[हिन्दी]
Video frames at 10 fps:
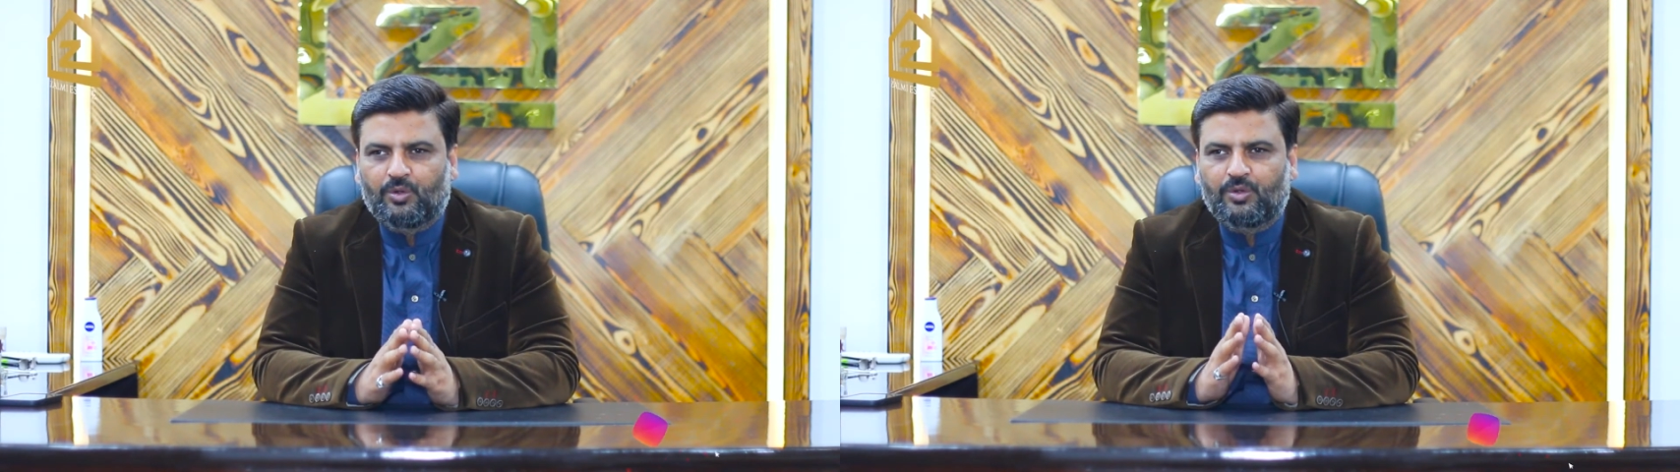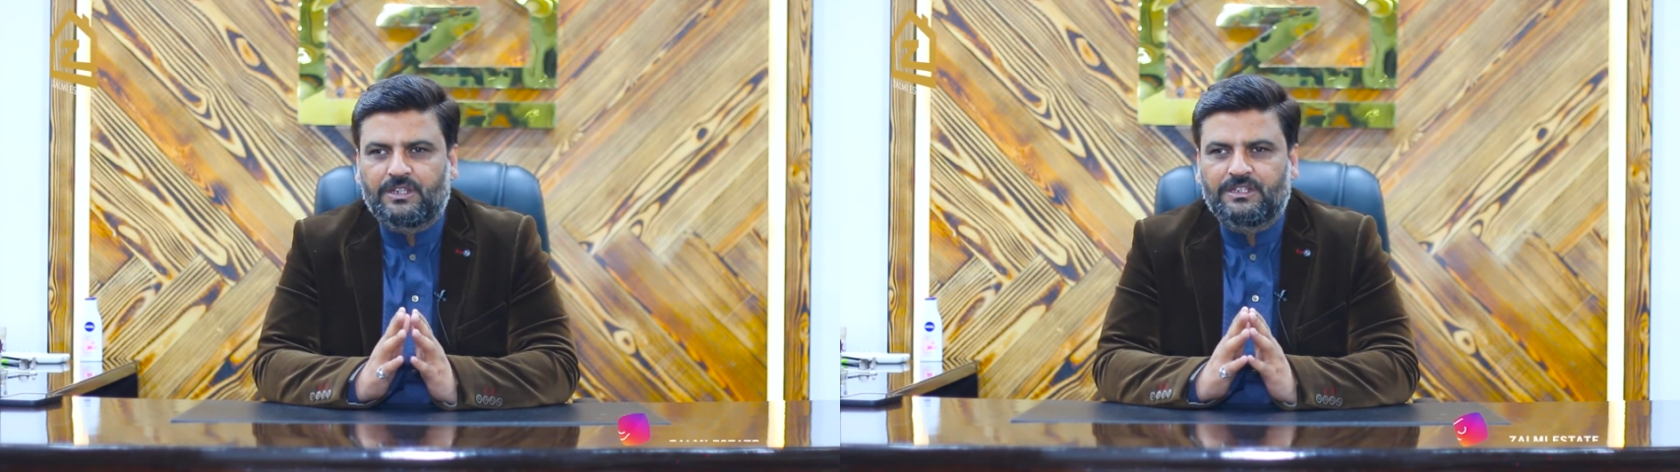
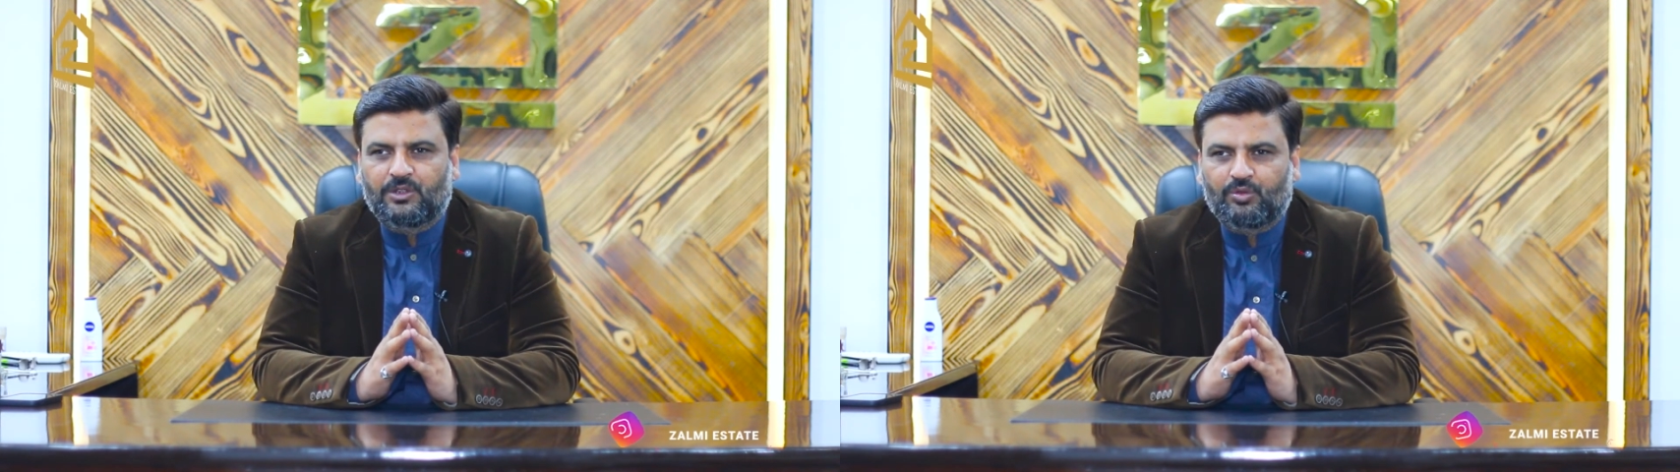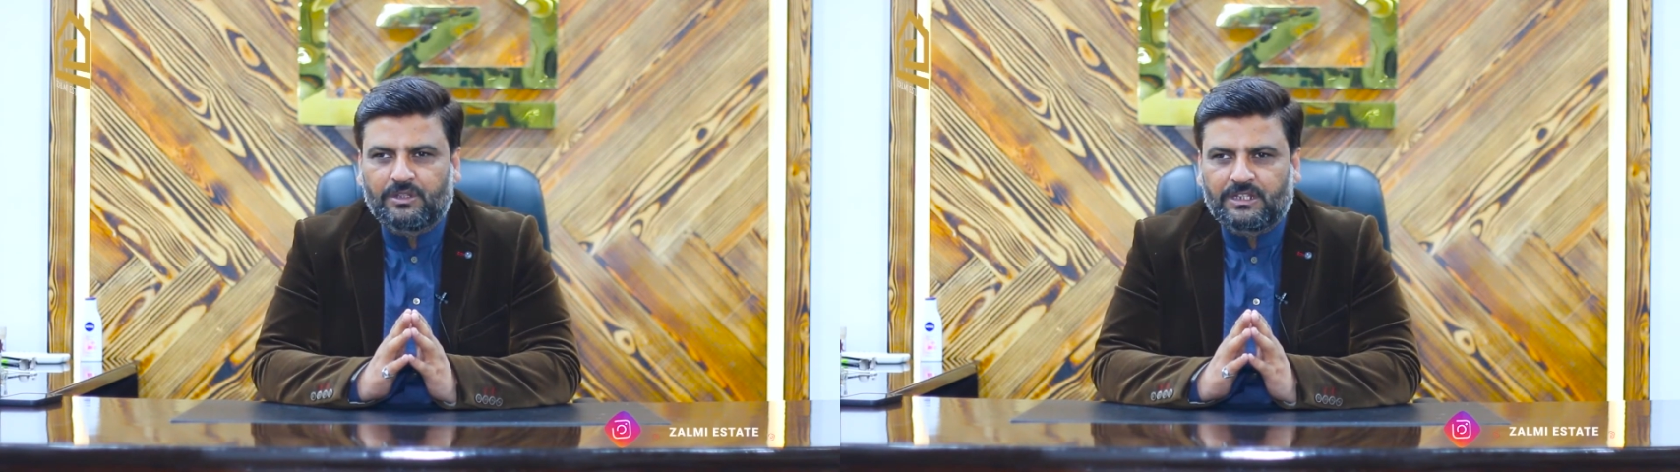उनकी
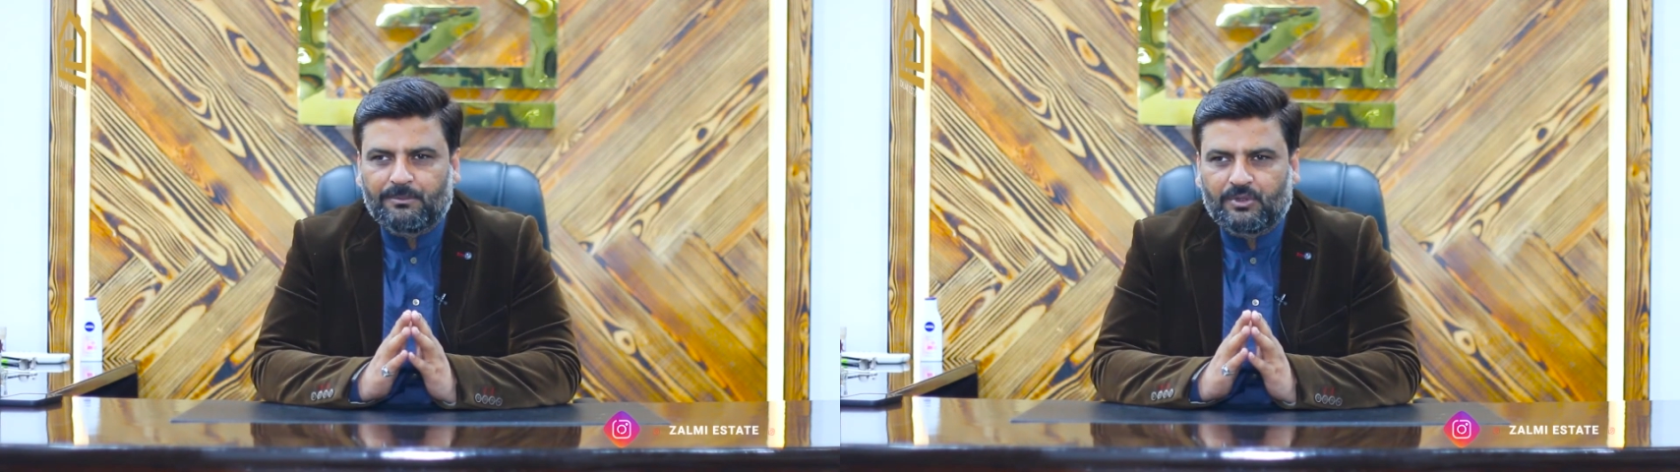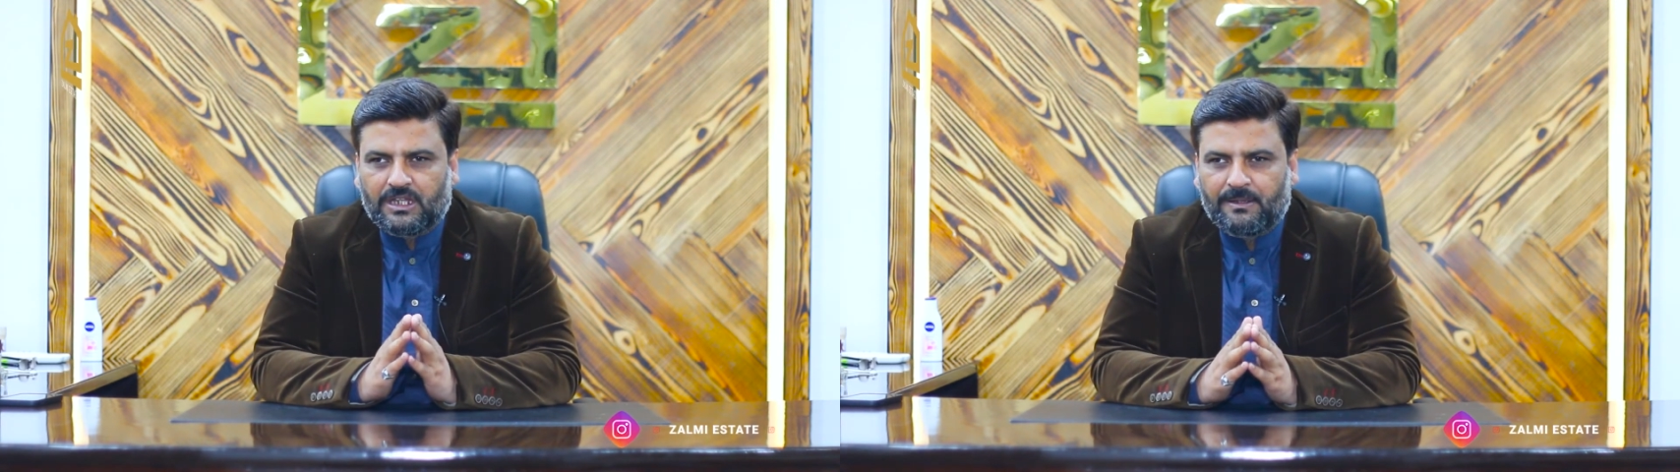ज़रूरत
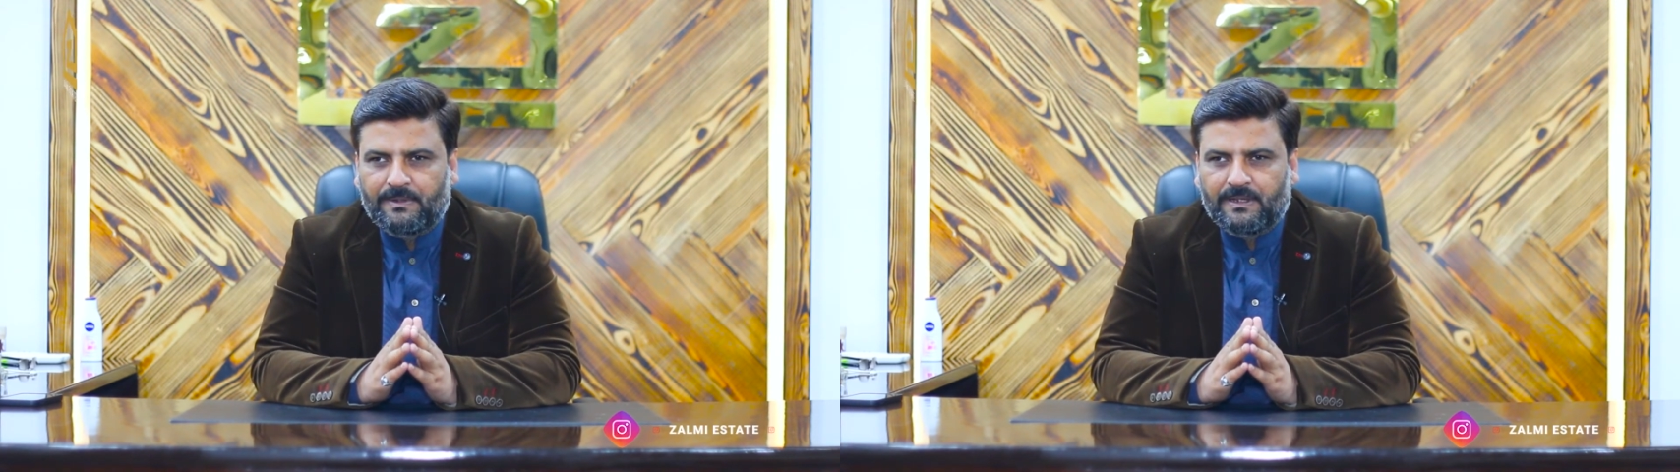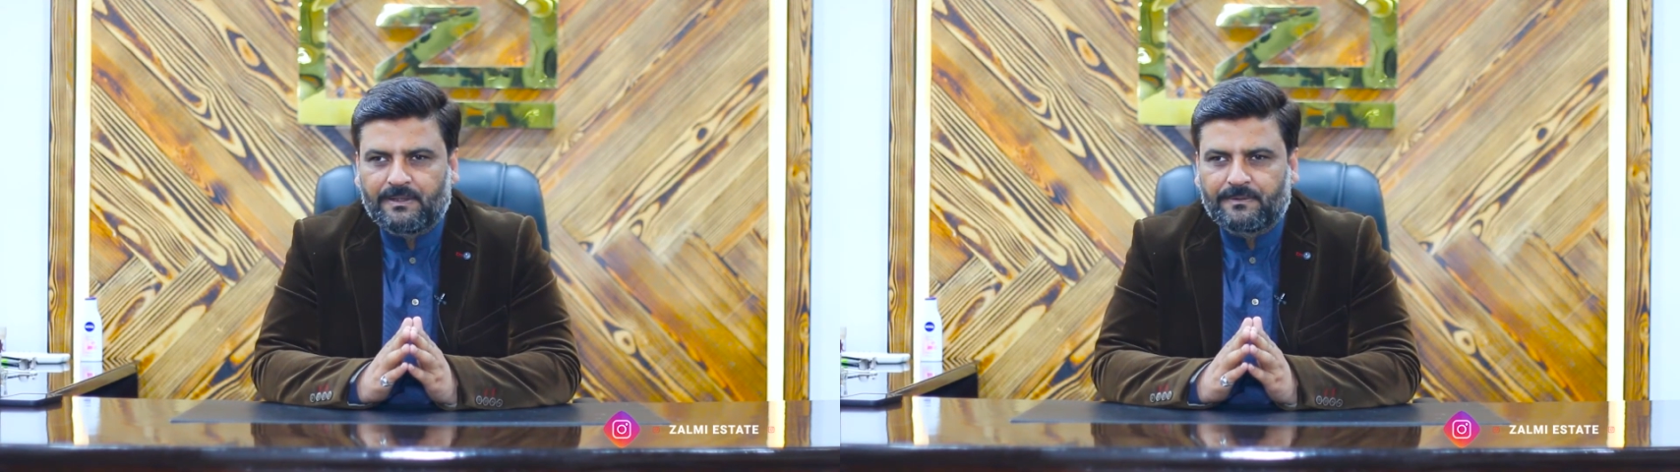के मुताबिक